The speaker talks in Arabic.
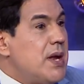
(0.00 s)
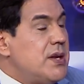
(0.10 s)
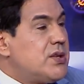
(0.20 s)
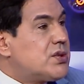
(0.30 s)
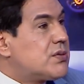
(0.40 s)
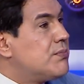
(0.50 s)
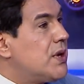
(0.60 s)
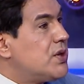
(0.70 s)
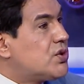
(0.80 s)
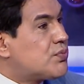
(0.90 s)
ريتش ما
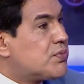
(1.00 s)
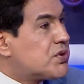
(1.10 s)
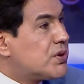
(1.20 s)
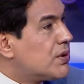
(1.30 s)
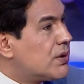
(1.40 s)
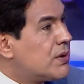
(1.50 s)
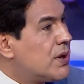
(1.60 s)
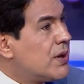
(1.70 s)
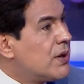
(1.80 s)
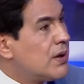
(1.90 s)
ريتش باش
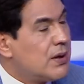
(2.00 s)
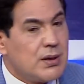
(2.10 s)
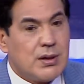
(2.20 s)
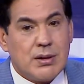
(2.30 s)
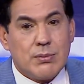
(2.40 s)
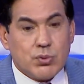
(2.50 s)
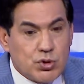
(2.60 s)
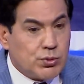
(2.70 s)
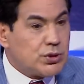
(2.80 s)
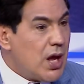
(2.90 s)

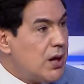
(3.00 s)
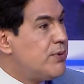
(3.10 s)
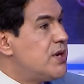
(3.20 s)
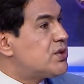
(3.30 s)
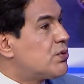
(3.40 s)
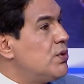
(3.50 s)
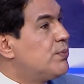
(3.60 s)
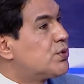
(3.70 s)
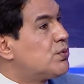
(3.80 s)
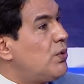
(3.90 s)
مش مطالب الناس الكل
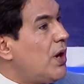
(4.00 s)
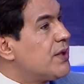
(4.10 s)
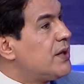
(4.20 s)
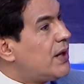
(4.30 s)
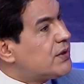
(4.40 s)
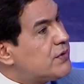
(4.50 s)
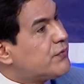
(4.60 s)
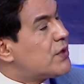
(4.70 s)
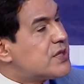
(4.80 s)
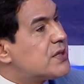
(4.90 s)
باش يكونوا حاضرين اعطيت
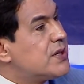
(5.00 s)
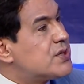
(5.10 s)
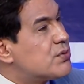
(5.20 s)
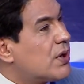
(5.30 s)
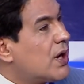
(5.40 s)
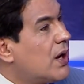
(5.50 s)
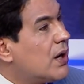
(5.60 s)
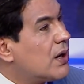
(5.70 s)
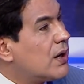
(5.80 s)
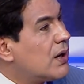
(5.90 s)
فرص للناس اخرى
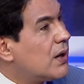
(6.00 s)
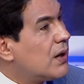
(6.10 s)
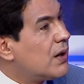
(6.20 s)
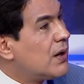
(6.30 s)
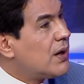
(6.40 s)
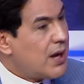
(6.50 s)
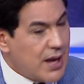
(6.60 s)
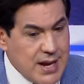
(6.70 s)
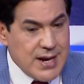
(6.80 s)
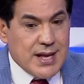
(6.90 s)

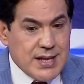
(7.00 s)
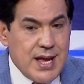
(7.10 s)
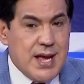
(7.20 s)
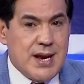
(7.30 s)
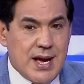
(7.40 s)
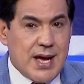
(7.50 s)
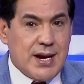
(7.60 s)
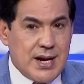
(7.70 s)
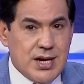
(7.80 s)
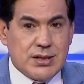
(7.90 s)
انا انا
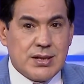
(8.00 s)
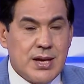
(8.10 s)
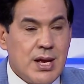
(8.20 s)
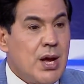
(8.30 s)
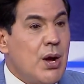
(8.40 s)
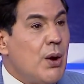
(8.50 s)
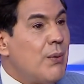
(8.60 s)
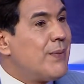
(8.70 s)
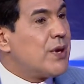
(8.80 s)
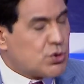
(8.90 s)
قررت
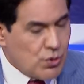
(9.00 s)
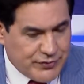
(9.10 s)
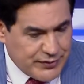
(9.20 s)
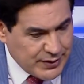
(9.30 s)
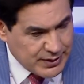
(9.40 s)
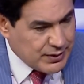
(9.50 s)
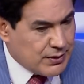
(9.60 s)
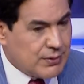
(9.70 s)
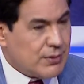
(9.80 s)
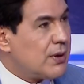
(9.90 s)
شوف
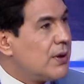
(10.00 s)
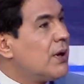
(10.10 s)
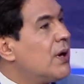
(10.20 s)
قمه الغرور